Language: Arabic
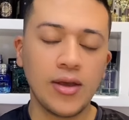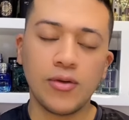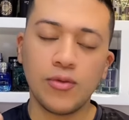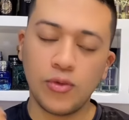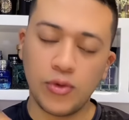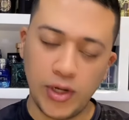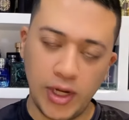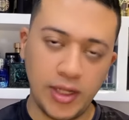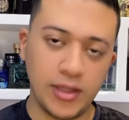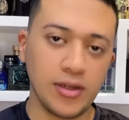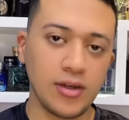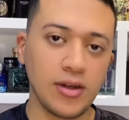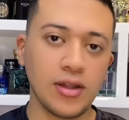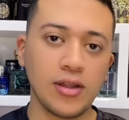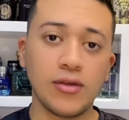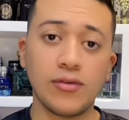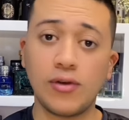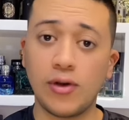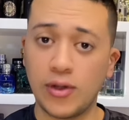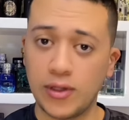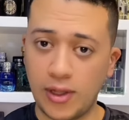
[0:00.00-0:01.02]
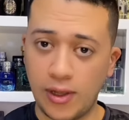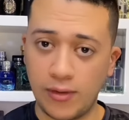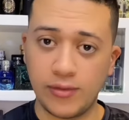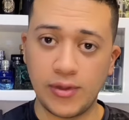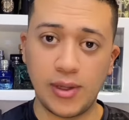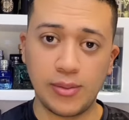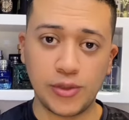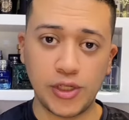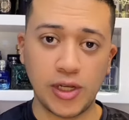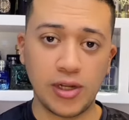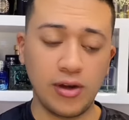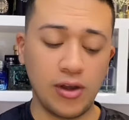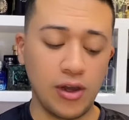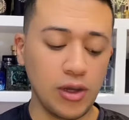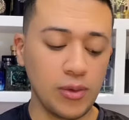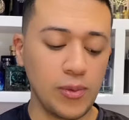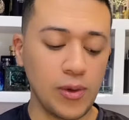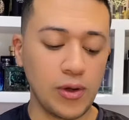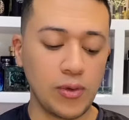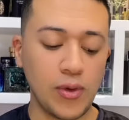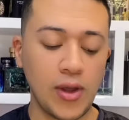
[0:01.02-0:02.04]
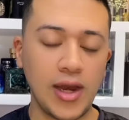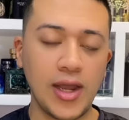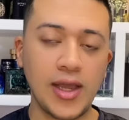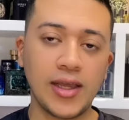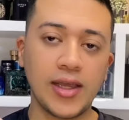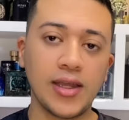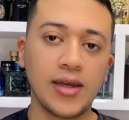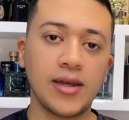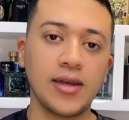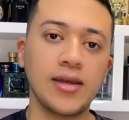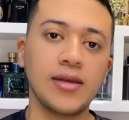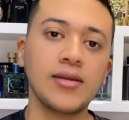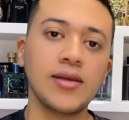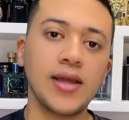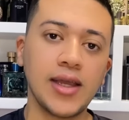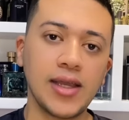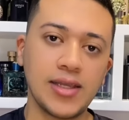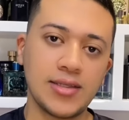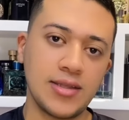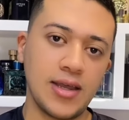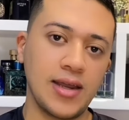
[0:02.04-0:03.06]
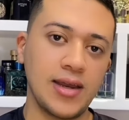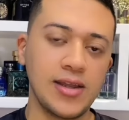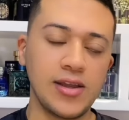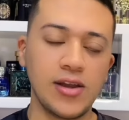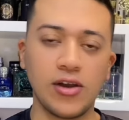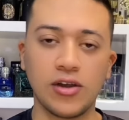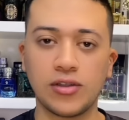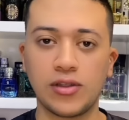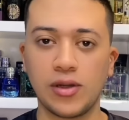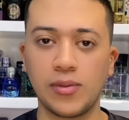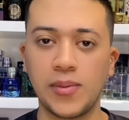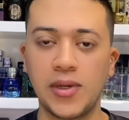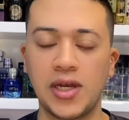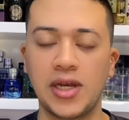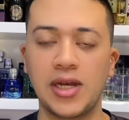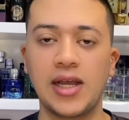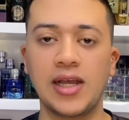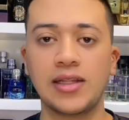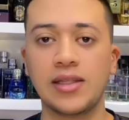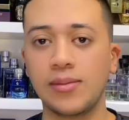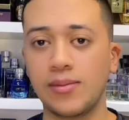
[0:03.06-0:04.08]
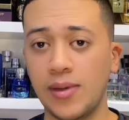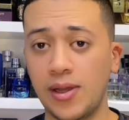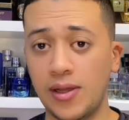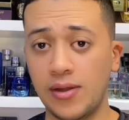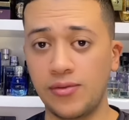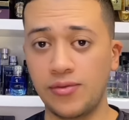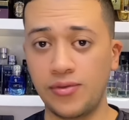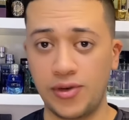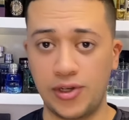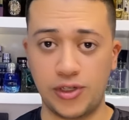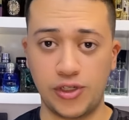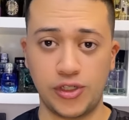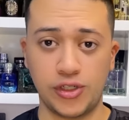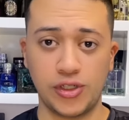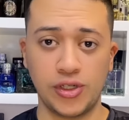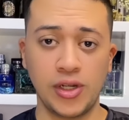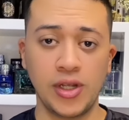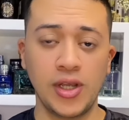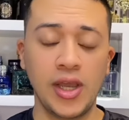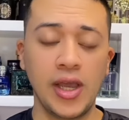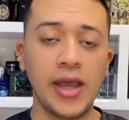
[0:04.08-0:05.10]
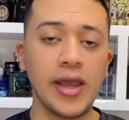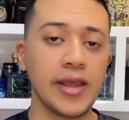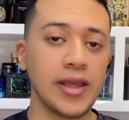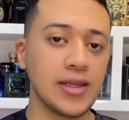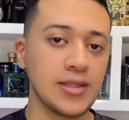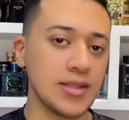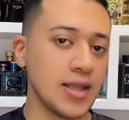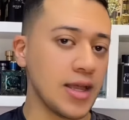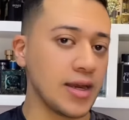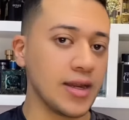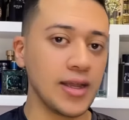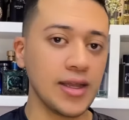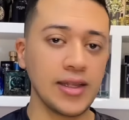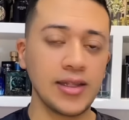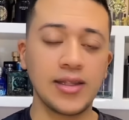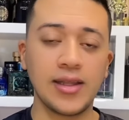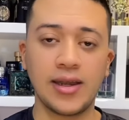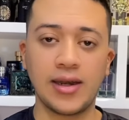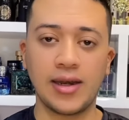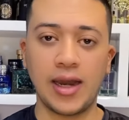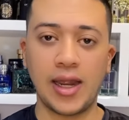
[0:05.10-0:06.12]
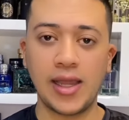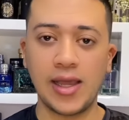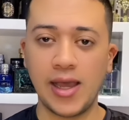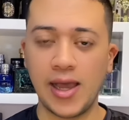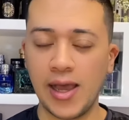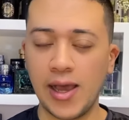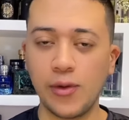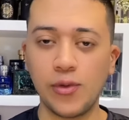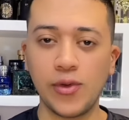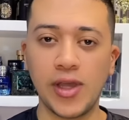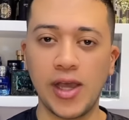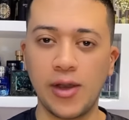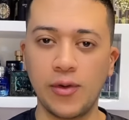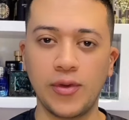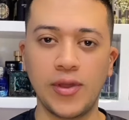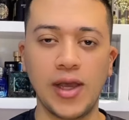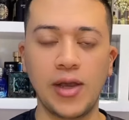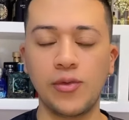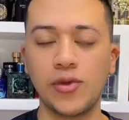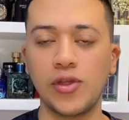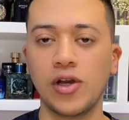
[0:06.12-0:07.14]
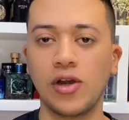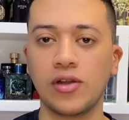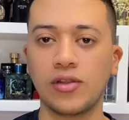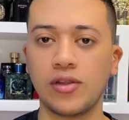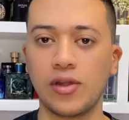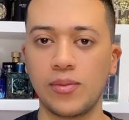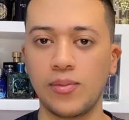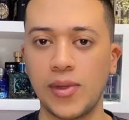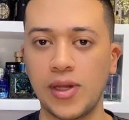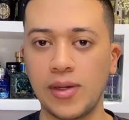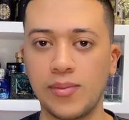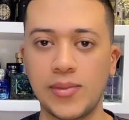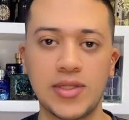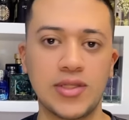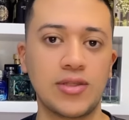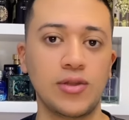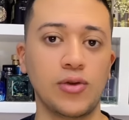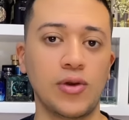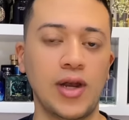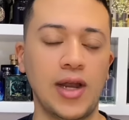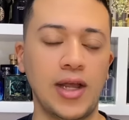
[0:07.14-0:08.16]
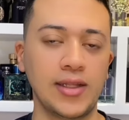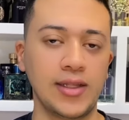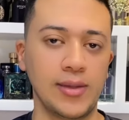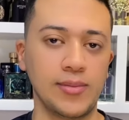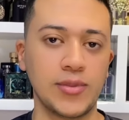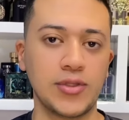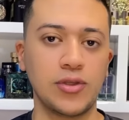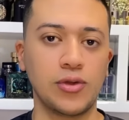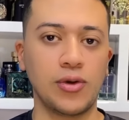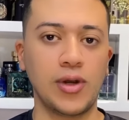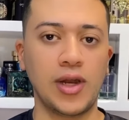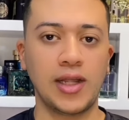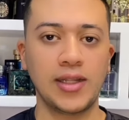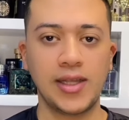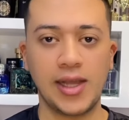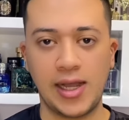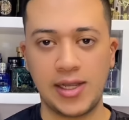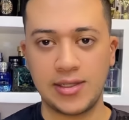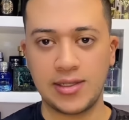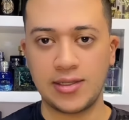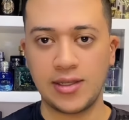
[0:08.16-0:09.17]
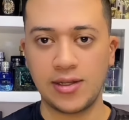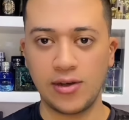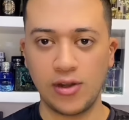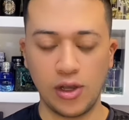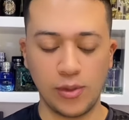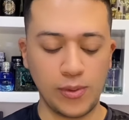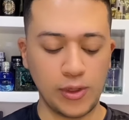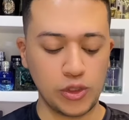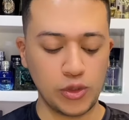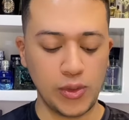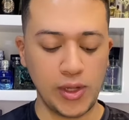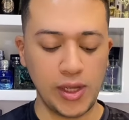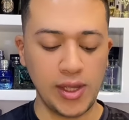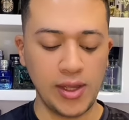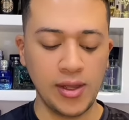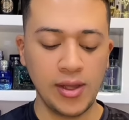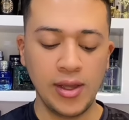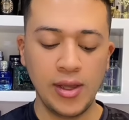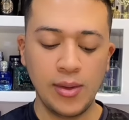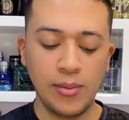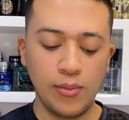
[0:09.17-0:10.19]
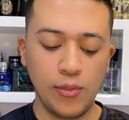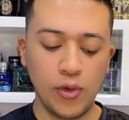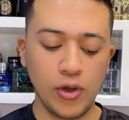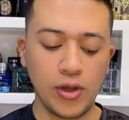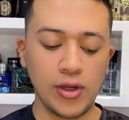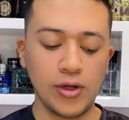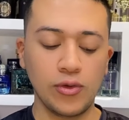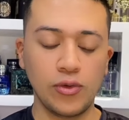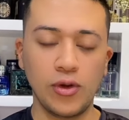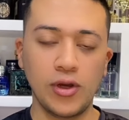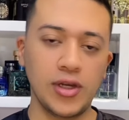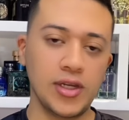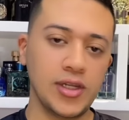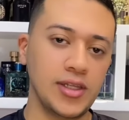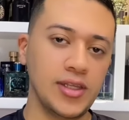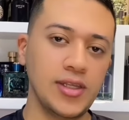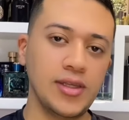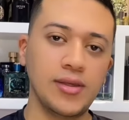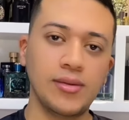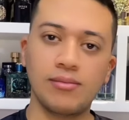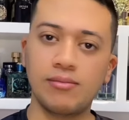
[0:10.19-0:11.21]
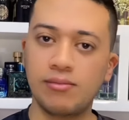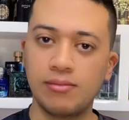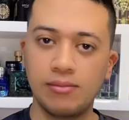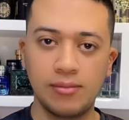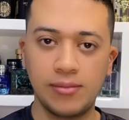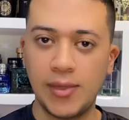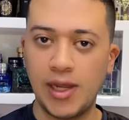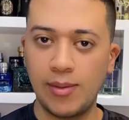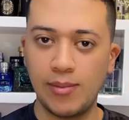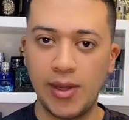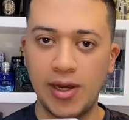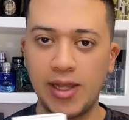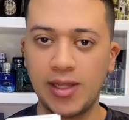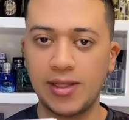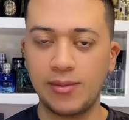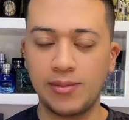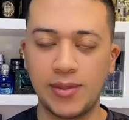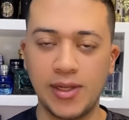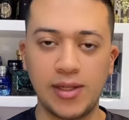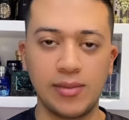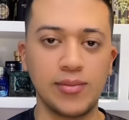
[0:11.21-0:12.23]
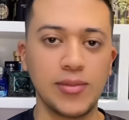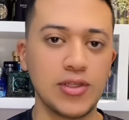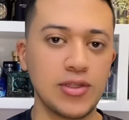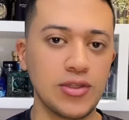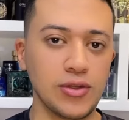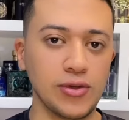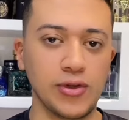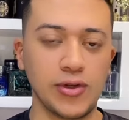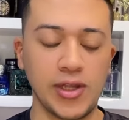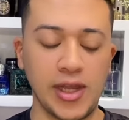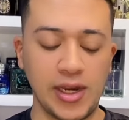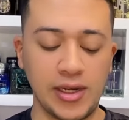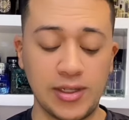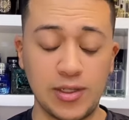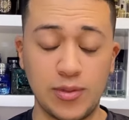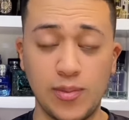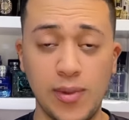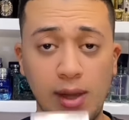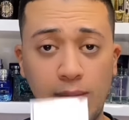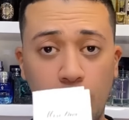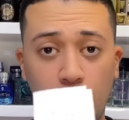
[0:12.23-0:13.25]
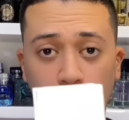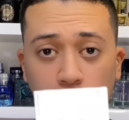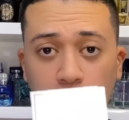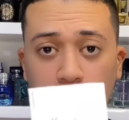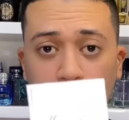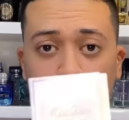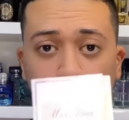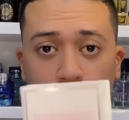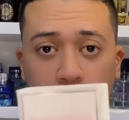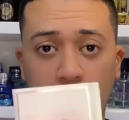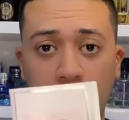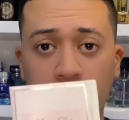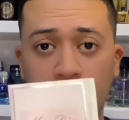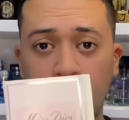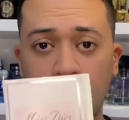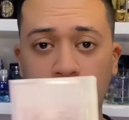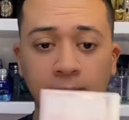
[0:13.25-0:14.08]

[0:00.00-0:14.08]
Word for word: وريحه النظافه واضحه فيها بشكل اكبر ولكن هي زهريه اكتر من انها تبقى فريش هي زهريه جدا رقيقه قوي قوي قوي اكتر من ميس ديور العاديه ميس ديور العاديه عايزه سن اكبر شويه ممكن نقول ان دي البناتي بتاعت ميس ديور يعني اسمها بلومينج بوكيه